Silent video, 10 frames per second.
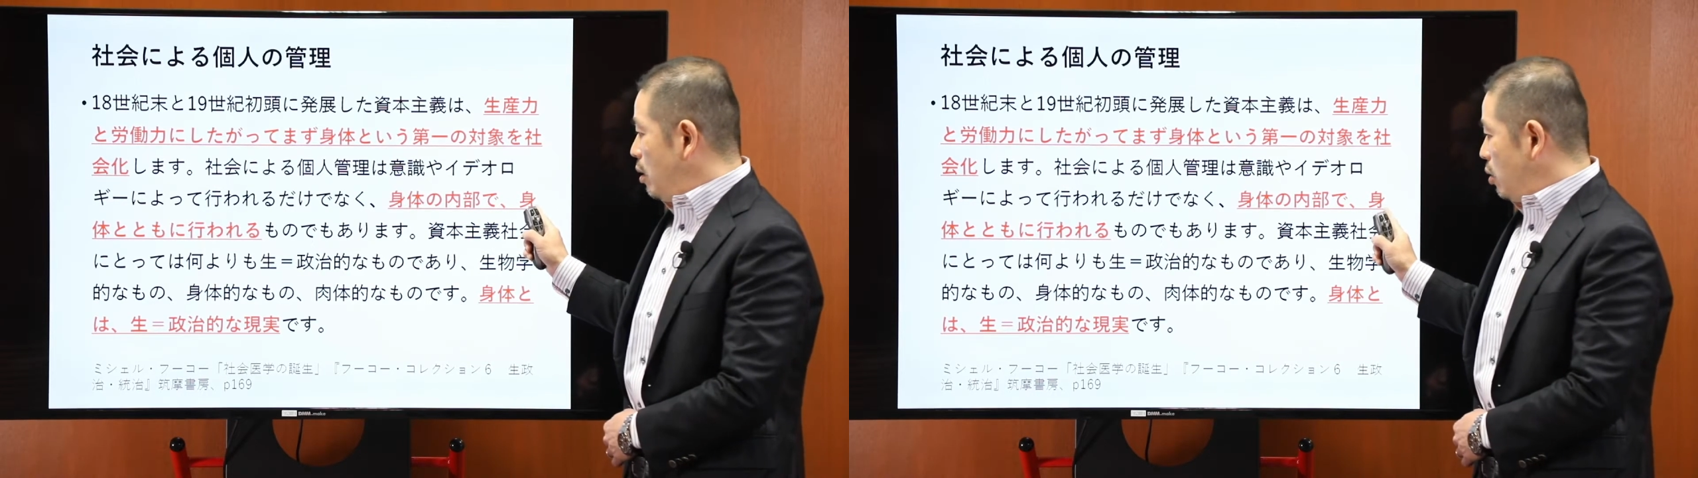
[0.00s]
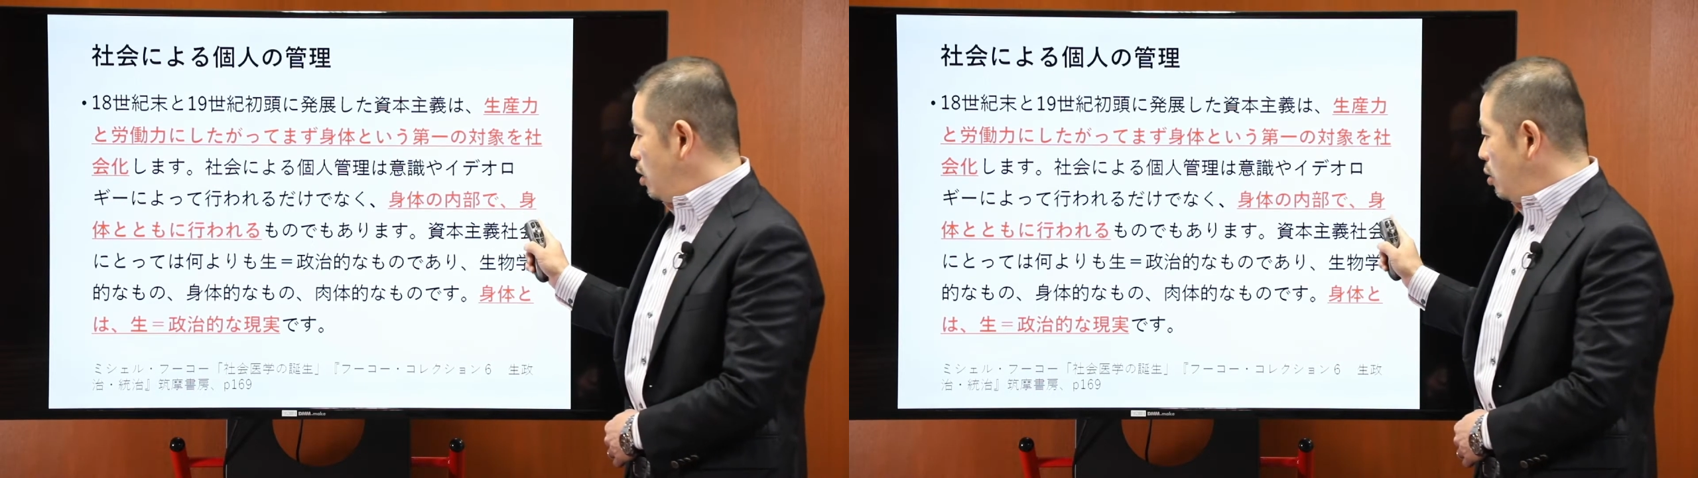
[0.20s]

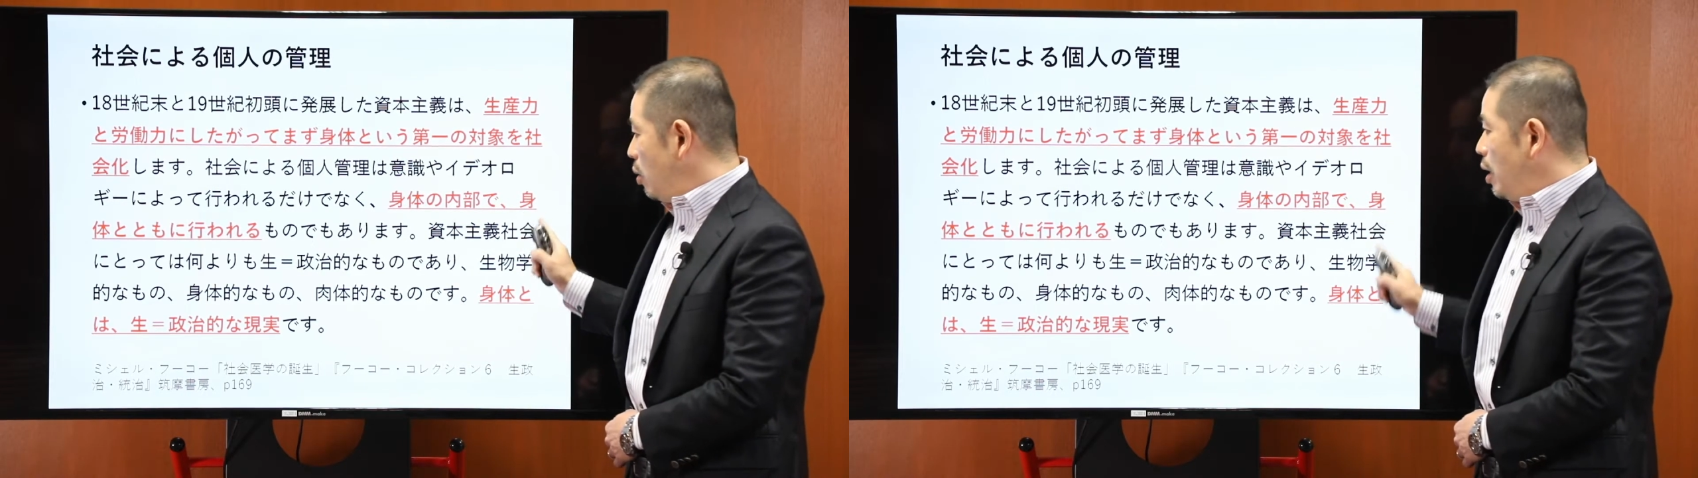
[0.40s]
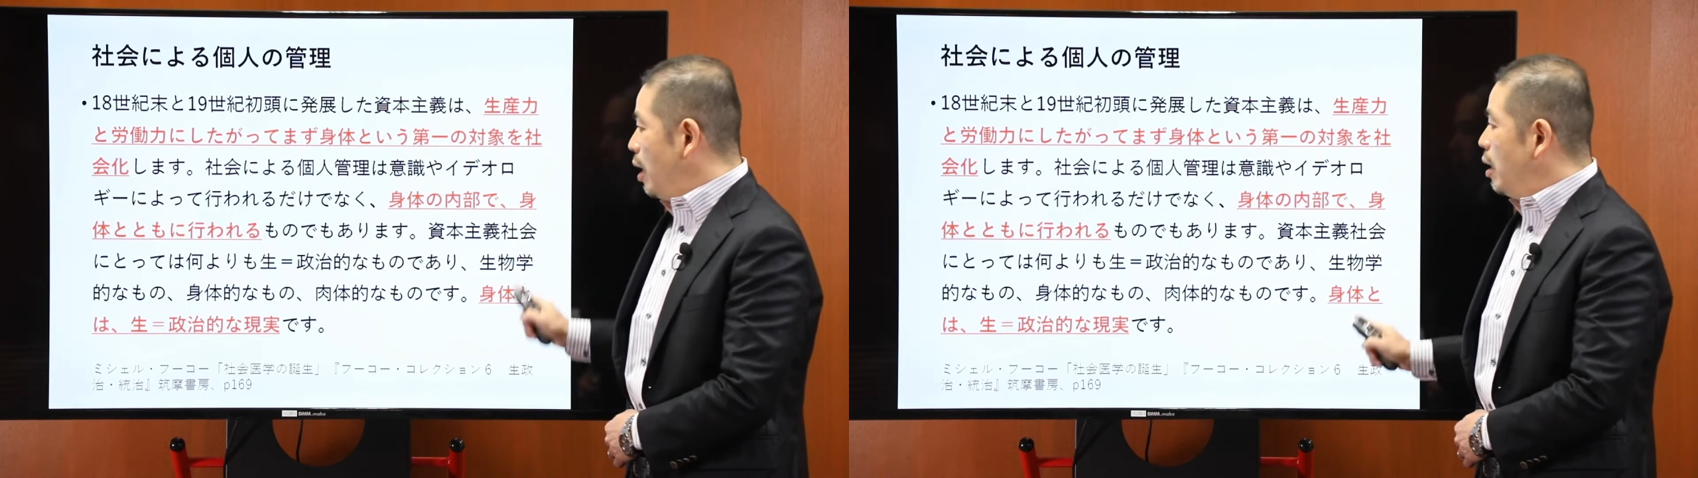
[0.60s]
そしてそ
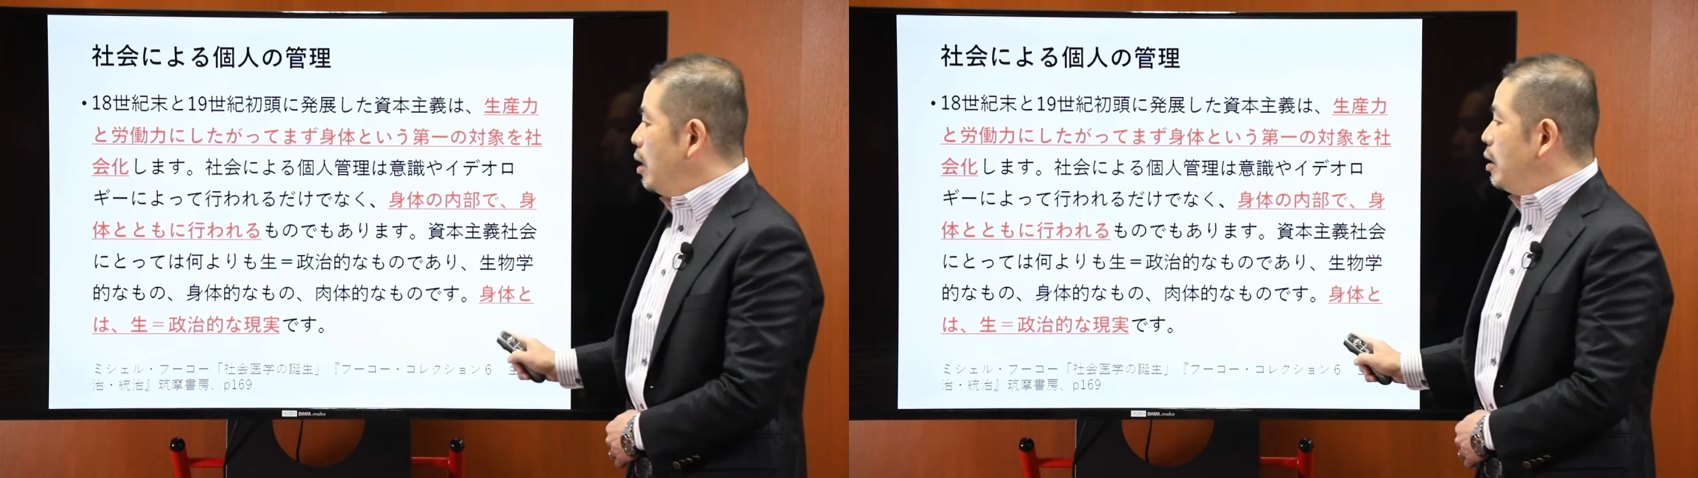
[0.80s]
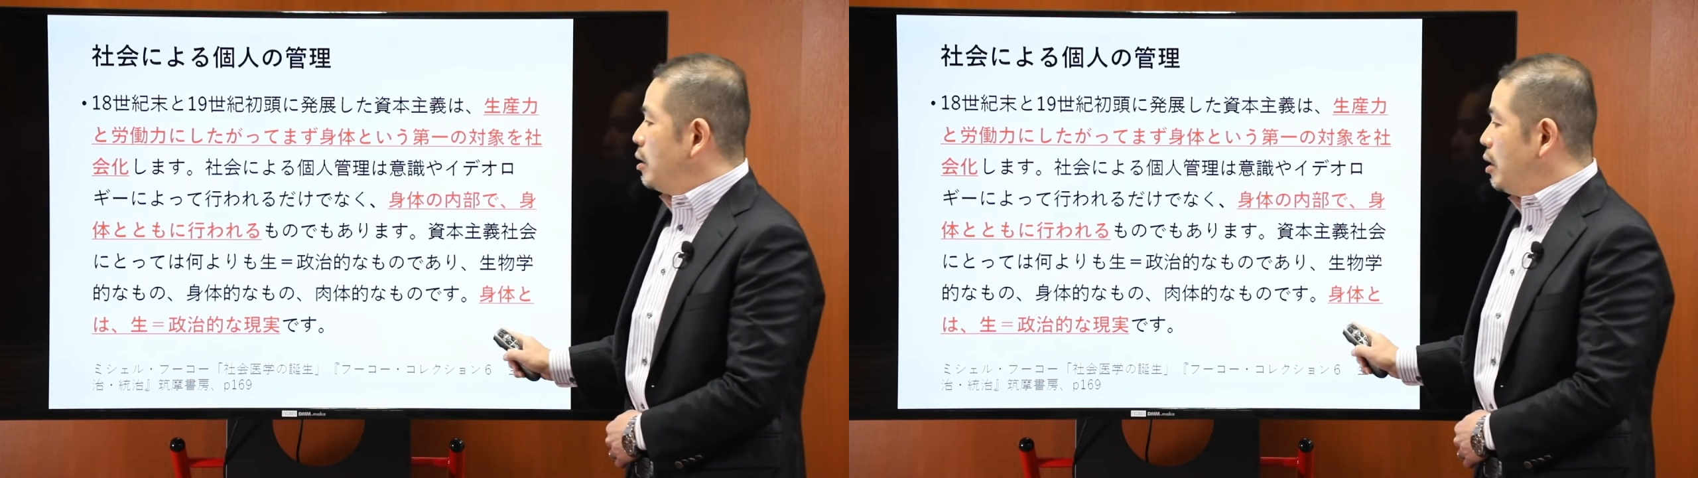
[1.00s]
れが
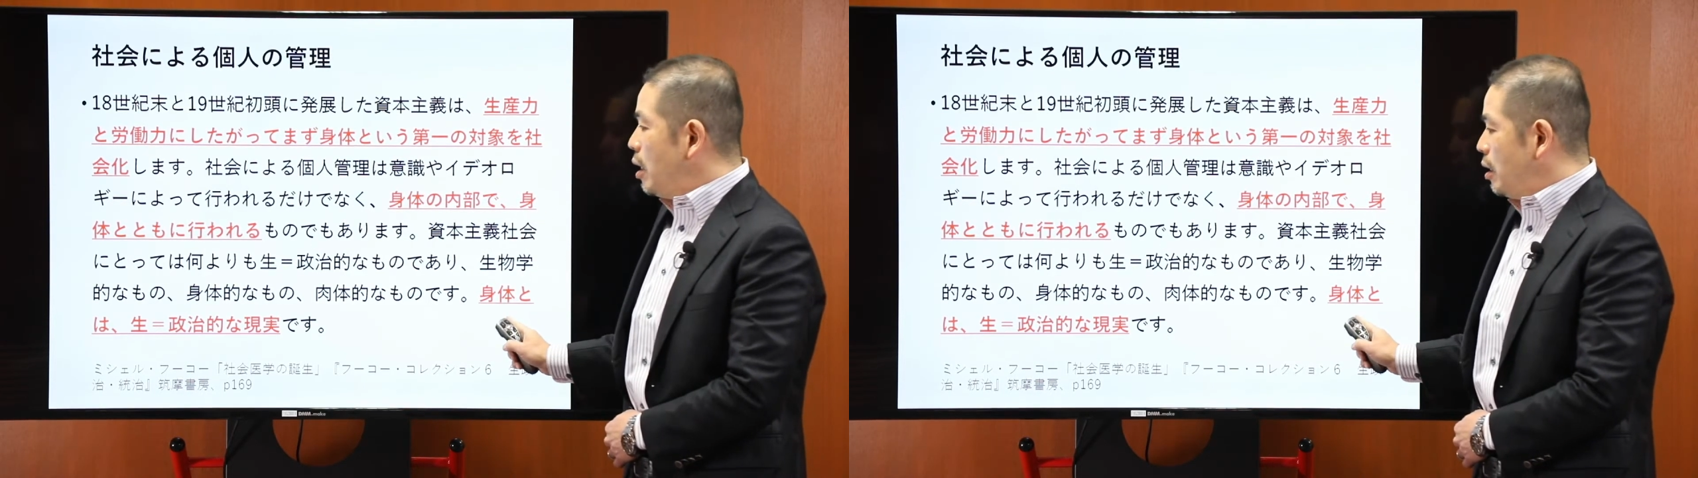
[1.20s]
性